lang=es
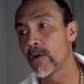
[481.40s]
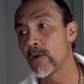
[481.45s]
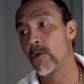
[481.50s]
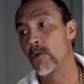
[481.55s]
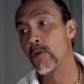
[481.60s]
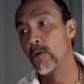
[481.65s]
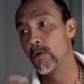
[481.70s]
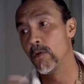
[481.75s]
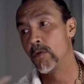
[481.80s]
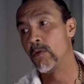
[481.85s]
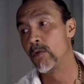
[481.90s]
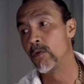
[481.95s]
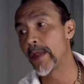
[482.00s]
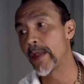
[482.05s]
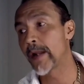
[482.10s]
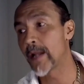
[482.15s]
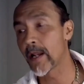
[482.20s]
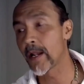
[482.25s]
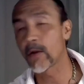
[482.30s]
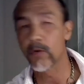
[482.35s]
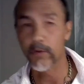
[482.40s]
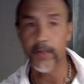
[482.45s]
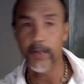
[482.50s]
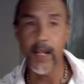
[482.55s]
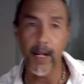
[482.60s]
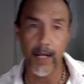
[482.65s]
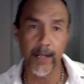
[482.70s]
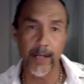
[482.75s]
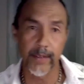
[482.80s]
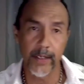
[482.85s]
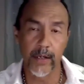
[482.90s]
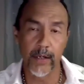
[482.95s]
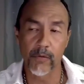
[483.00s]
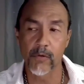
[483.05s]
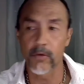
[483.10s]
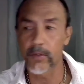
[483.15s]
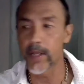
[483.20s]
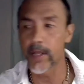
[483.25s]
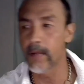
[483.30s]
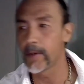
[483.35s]
o, darle a conocer a la gente que no lo
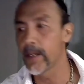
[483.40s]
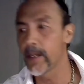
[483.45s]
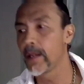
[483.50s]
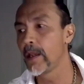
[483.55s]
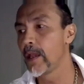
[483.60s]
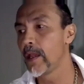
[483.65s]
sabe,